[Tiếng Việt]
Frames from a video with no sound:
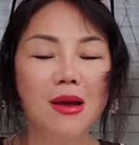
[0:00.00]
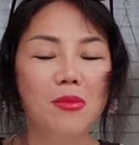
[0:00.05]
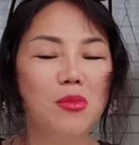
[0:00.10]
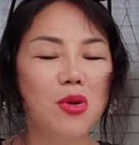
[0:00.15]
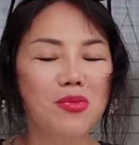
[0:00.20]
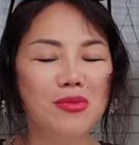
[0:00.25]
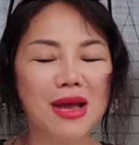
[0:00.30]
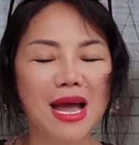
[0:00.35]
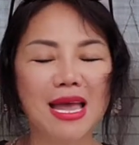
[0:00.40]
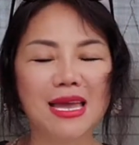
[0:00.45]

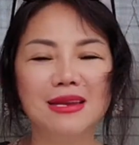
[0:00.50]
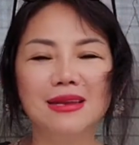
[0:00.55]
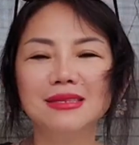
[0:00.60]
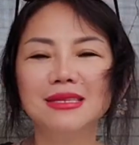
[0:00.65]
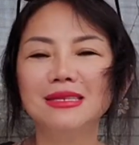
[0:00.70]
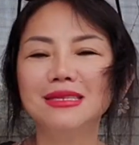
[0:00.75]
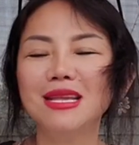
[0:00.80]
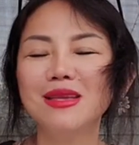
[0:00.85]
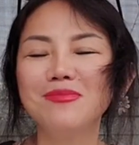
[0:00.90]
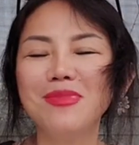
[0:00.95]
một ngày đó
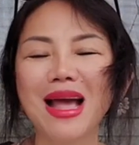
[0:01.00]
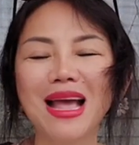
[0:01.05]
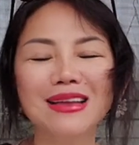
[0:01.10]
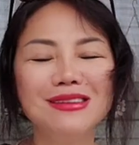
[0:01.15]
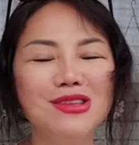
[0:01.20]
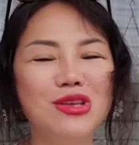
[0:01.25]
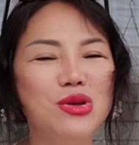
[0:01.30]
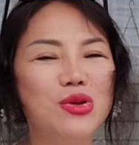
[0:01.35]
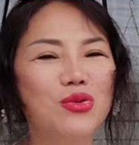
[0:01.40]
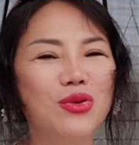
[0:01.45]
CC bán
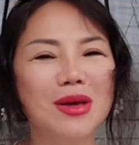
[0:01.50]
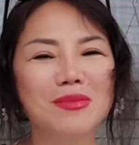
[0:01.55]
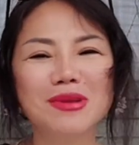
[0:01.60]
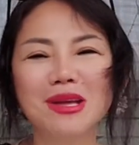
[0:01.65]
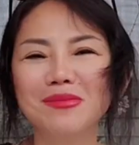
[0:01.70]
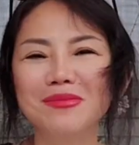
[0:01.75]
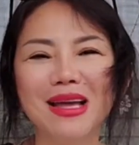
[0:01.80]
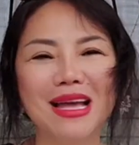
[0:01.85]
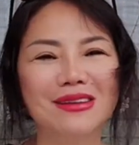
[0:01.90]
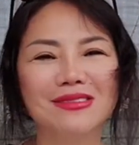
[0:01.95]
nhiều lắm
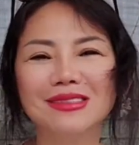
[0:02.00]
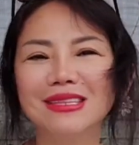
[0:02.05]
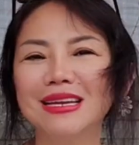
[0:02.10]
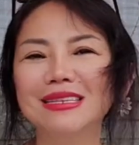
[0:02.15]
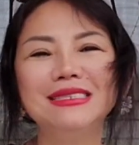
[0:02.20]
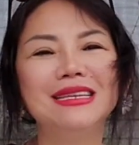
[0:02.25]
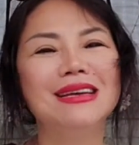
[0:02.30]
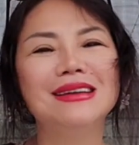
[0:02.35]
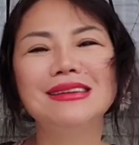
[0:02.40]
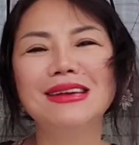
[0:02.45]
các bạn có
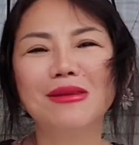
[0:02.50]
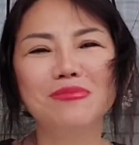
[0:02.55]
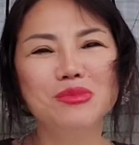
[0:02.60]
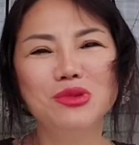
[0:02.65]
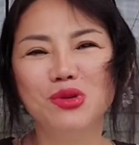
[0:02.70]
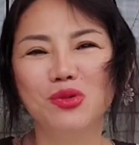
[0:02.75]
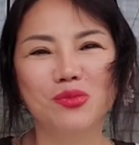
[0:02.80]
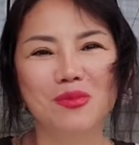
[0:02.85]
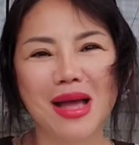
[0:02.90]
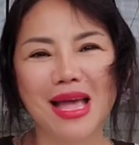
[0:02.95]
thể trên
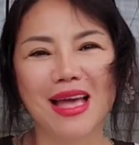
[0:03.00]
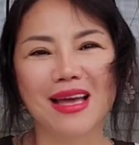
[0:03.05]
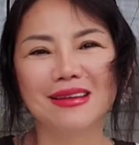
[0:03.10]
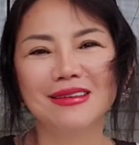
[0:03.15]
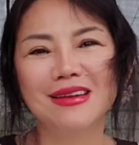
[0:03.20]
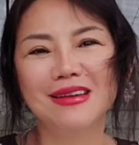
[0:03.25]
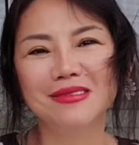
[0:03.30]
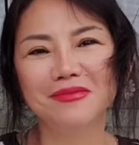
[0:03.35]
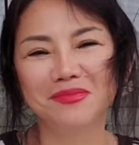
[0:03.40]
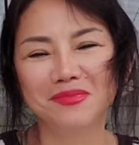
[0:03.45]
50 bạn
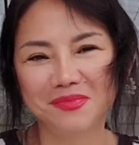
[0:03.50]
đó